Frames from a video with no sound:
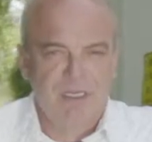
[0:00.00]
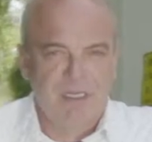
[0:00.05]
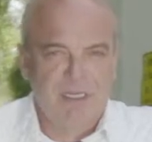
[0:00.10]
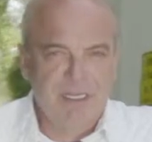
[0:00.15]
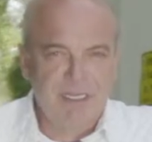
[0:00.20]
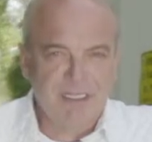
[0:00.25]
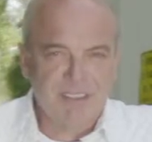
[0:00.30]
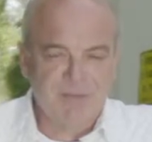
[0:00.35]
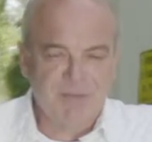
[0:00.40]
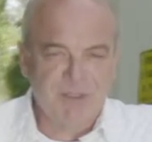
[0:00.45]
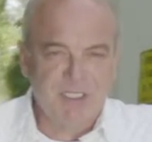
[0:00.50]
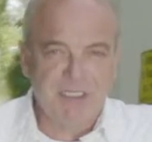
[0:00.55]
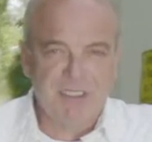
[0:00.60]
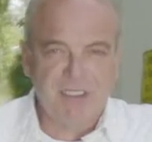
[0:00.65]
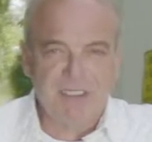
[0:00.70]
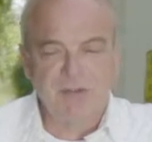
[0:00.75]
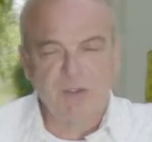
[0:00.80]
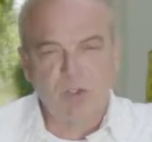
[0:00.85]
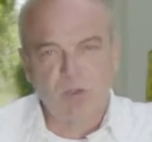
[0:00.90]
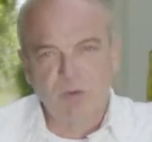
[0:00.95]
Ich bin
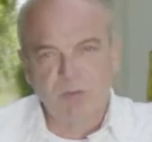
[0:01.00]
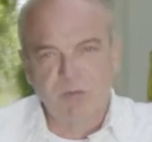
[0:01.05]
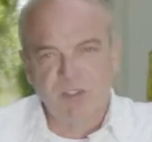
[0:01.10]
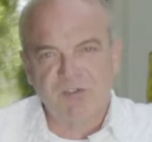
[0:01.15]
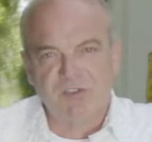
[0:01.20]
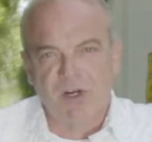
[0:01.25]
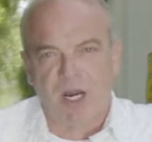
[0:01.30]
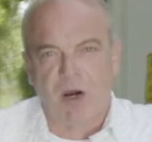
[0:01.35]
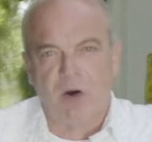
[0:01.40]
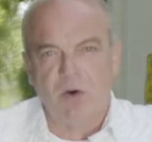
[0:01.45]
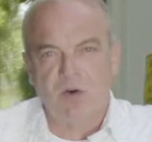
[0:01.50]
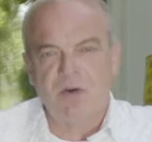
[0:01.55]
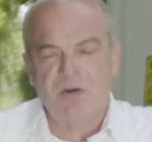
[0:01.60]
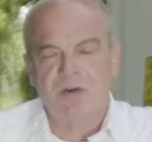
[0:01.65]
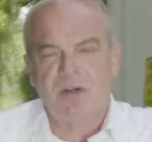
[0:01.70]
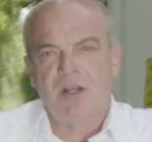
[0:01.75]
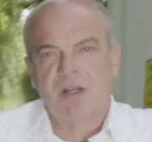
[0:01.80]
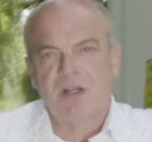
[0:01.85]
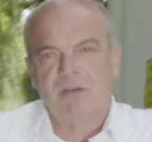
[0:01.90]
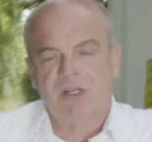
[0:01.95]
in der UBV,
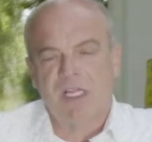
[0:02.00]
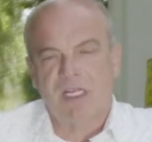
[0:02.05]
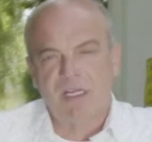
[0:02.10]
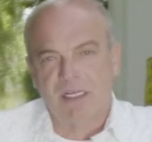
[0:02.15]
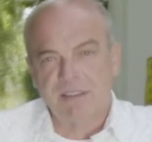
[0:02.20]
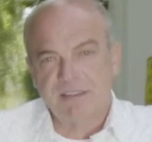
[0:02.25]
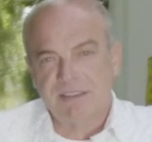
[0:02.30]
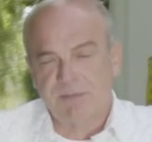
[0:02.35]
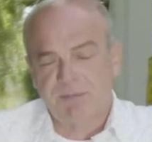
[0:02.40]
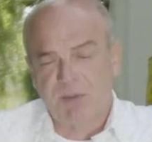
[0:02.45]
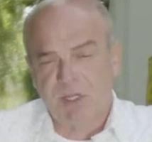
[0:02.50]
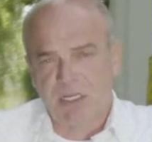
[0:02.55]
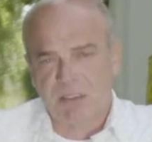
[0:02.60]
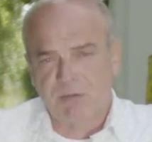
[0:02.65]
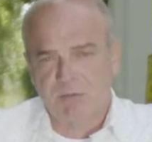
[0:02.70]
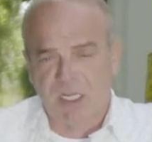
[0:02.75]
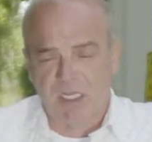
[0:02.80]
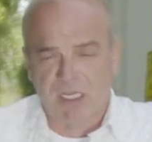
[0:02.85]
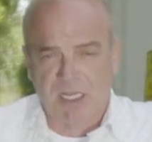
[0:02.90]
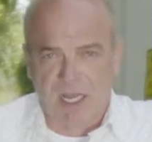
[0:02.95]
weil
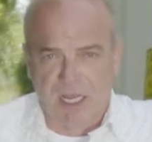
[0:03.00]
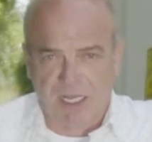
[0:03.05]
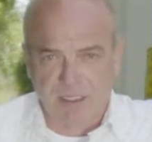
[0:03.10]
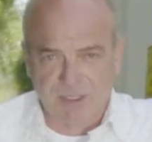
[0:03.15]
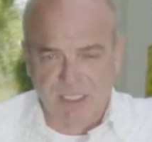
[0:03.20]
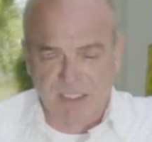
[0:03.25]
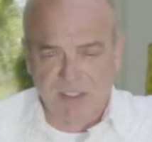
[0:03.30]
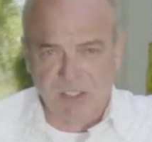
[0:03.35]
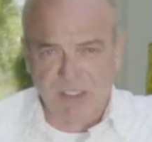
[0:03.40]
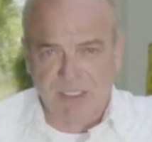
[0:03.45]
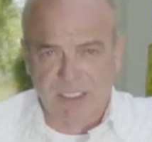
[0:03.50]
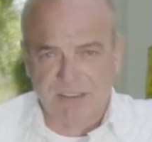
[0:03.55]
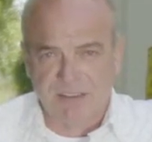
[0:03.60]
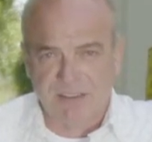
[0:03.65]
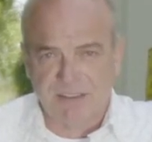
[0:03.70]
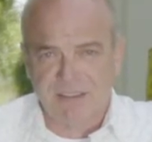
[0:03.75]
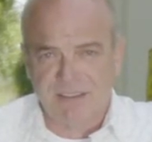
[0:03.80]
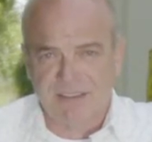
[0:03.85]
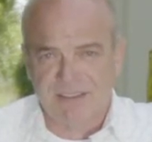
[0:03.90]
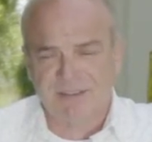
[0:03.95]
Landsberg meine Heimatstadt
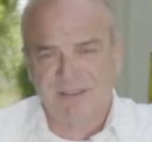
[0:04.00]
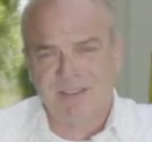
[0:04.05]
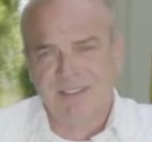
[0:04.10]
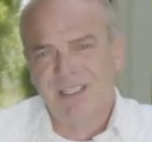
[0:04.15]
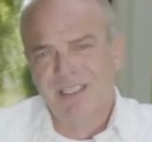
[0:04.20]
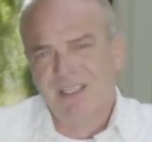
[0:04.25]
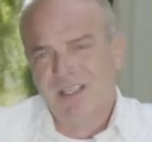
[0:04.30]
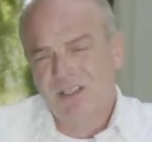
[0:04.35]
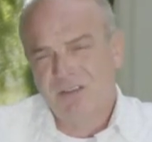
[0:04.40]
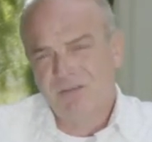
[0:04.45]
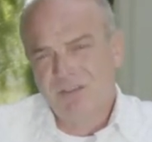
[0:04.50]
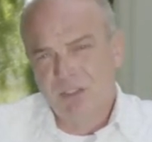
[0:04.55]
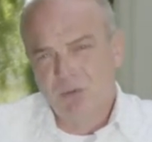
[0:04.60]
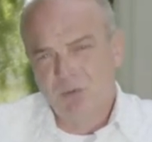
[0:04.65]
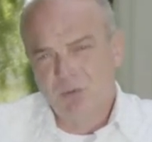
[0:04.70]
ist, wir